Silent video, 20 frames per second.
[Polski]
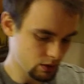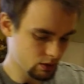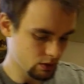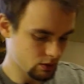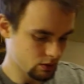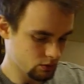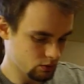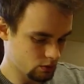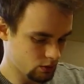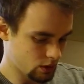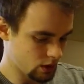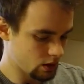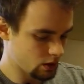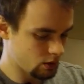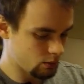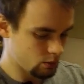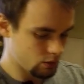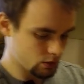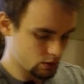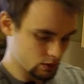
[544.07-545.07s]
tylko tutaj
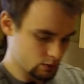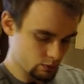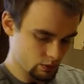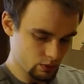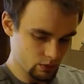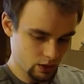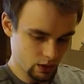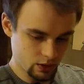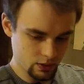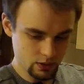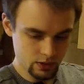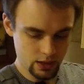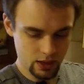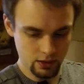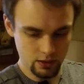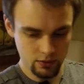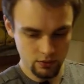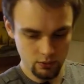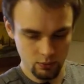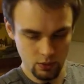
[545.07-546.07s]
obok, żeby jak
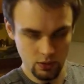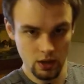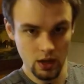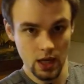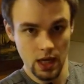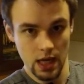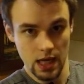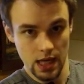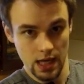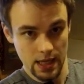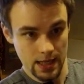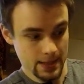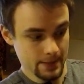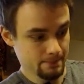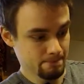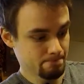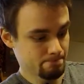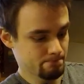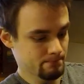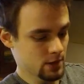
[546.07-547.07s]
statyw mi
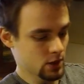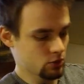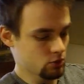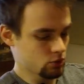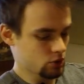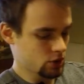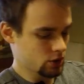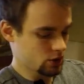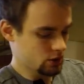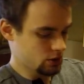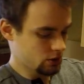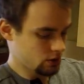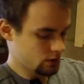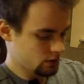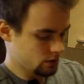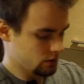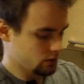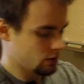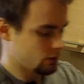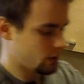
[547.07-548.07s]
ruszysz, to...
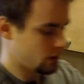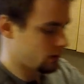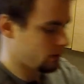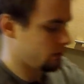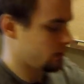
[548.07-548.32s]
Dobra, o